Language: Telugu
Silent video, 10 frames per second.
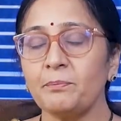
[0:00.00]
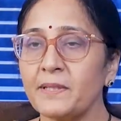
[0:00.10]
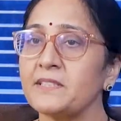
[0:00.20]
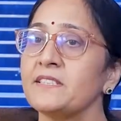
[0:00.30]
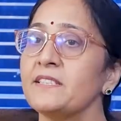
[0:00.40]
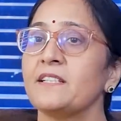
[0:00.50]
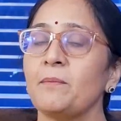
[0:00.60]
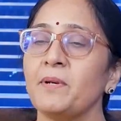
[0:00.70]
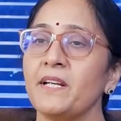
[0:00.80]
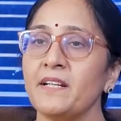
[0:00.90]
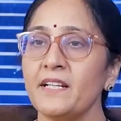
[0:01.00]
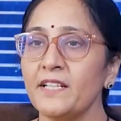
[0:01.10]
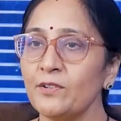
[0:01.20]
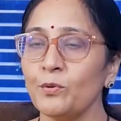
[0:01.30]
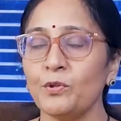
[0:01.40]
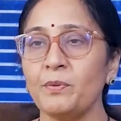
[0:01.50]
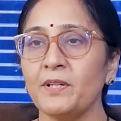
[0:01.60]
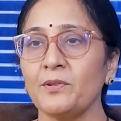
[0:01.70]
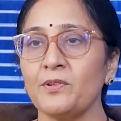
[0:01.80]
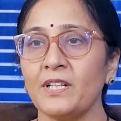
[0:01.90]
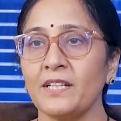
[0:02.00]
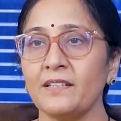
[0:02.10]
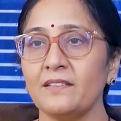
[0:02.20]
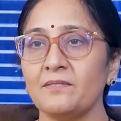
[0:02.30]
పర్సన్ సపరేట్ అనేది గుర్తుపెట్టుకోవాలి